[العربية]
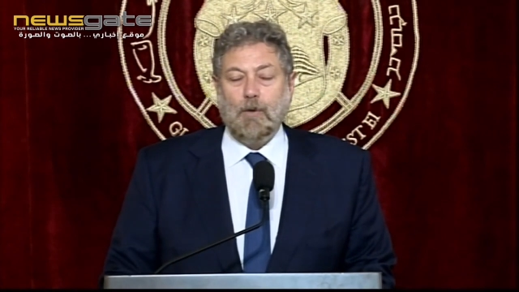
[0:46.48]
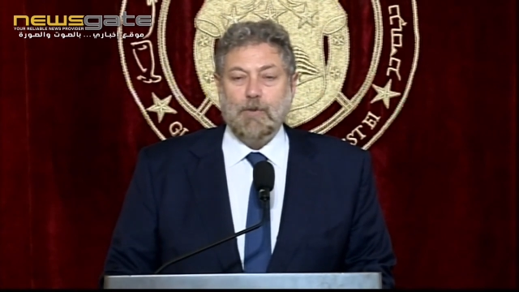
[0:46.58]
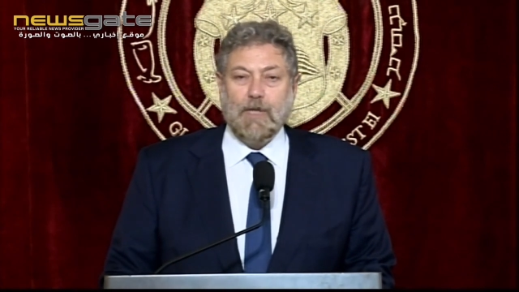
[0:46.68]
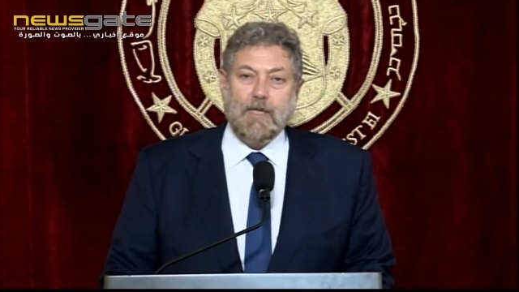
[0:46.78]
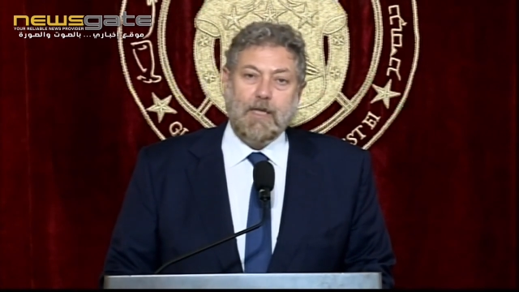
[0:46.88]

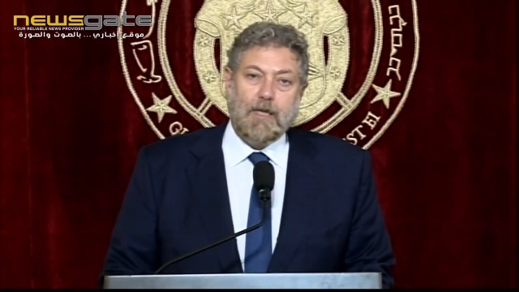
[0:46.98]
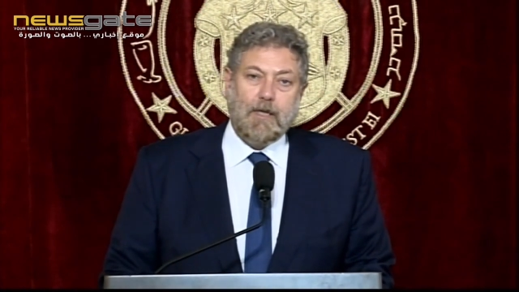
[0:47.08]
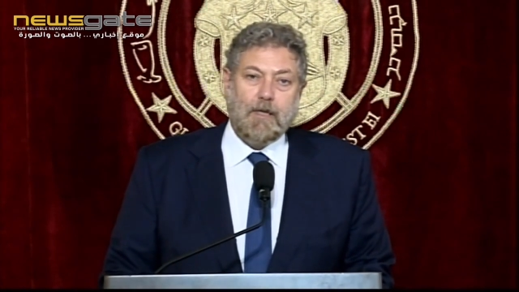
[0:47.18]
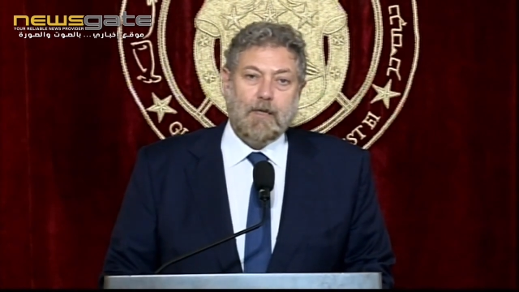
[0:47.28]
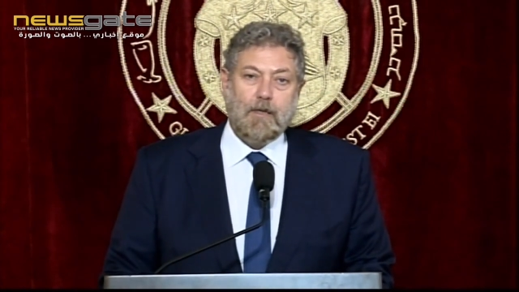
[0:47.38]

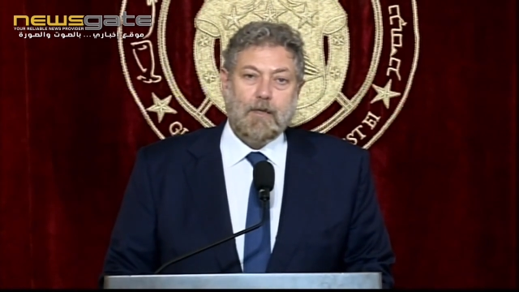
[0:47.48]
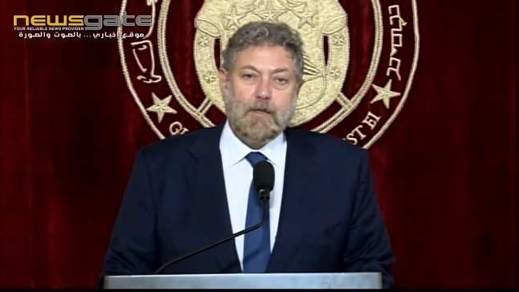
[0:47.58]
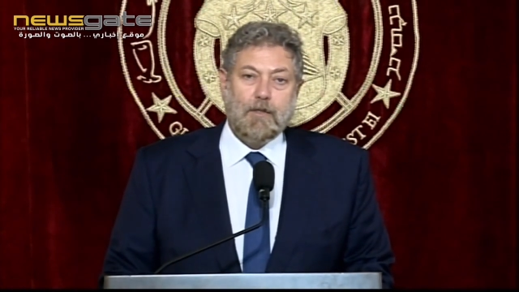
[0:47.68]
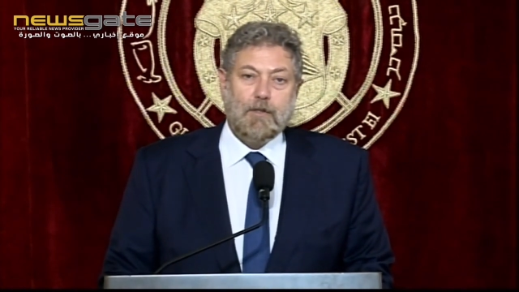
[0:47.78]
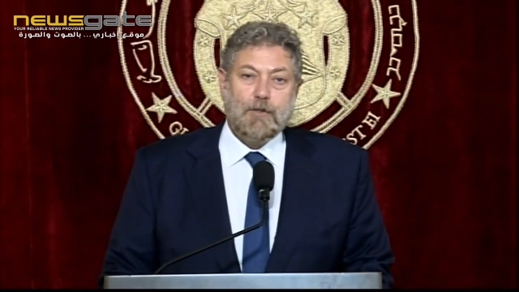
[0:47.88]
ويلي
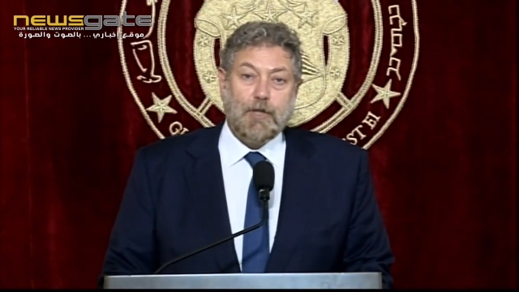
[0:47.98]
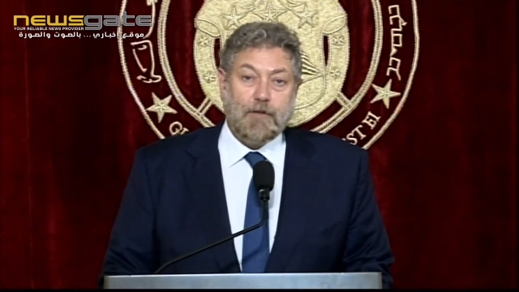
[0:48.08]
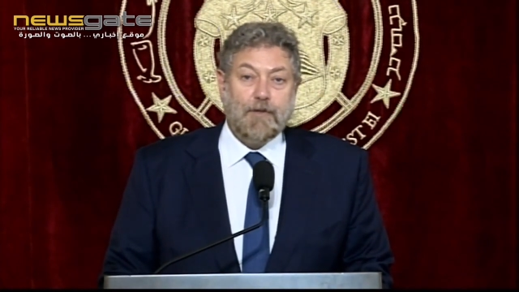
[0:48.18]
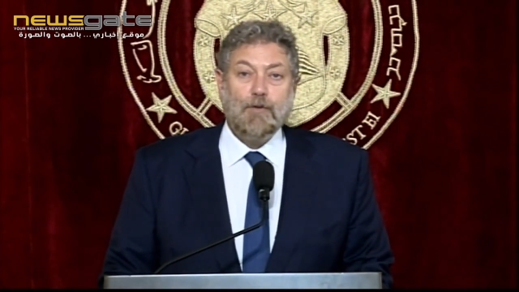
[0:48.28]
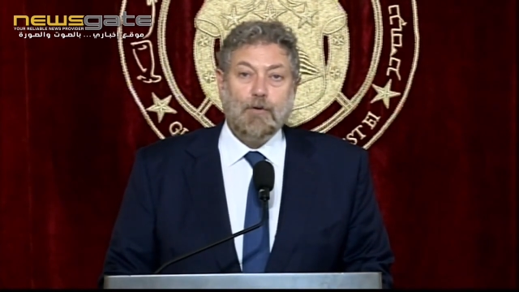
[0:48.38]

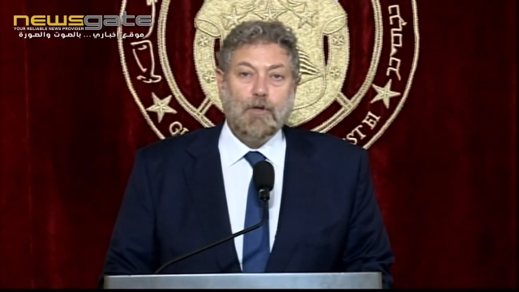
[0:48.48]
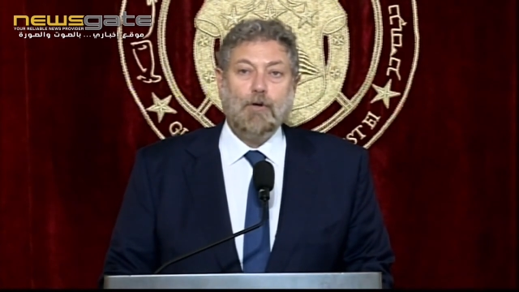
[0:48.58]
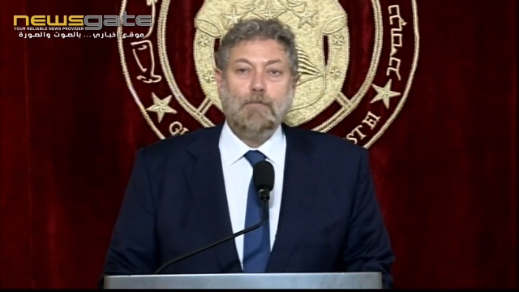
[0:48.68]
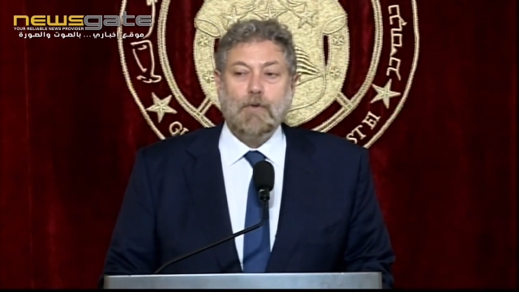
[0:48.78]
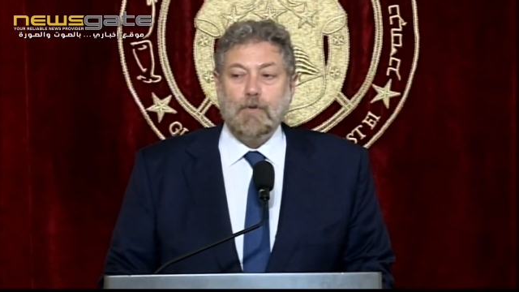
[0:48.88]
شايفينه
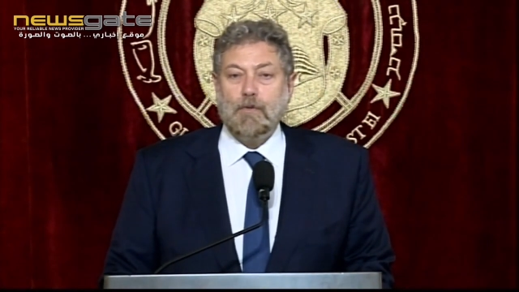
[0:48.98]
اليوم